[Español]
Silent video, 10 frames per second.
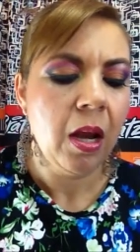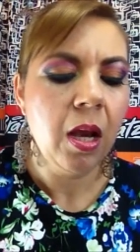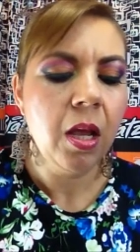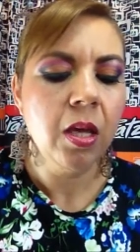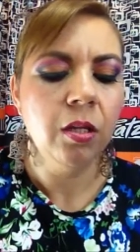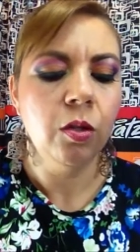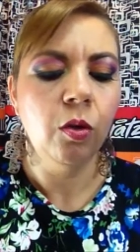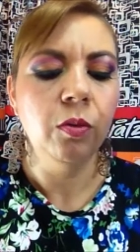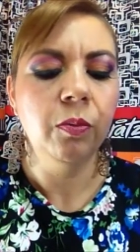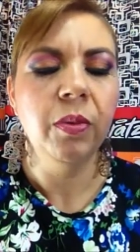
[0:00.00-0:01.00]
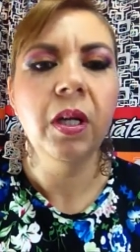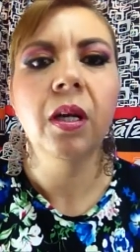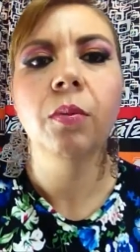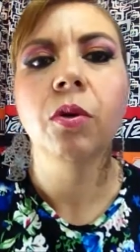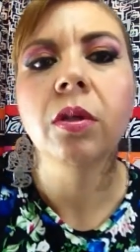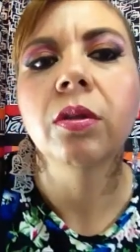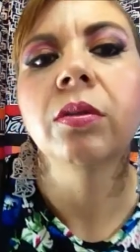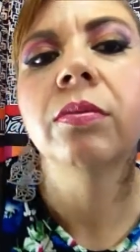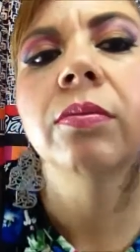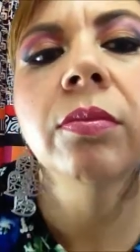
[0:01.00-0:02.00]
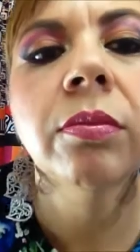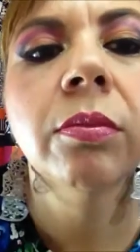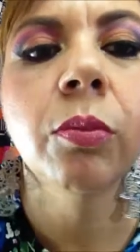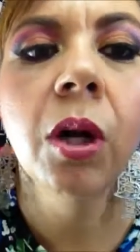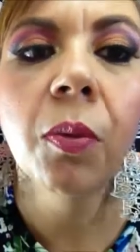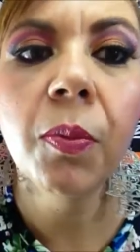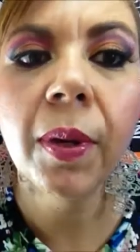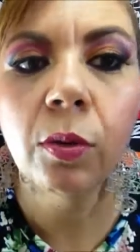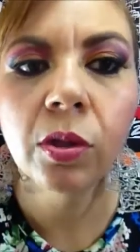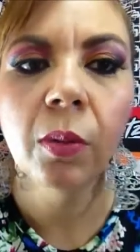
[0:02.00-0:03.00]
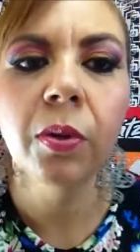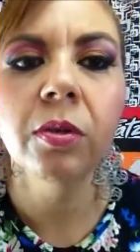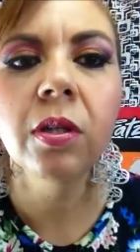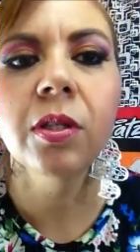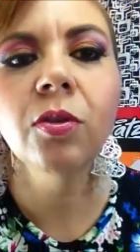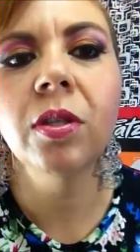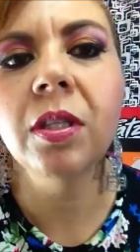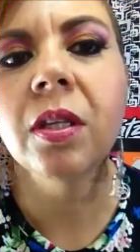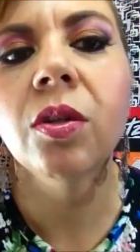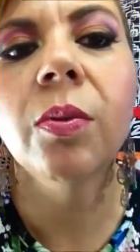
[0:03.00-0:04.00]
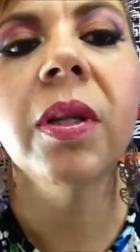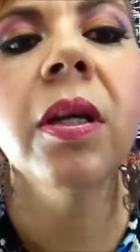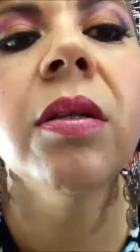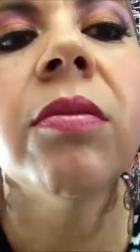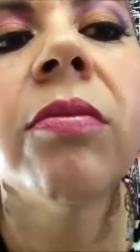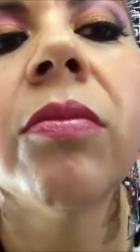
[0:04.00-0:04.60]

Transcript: Listo, miren qué bonito. Bueno, a mí me gusta, por eso lo estoy diciendo, ¿verdad?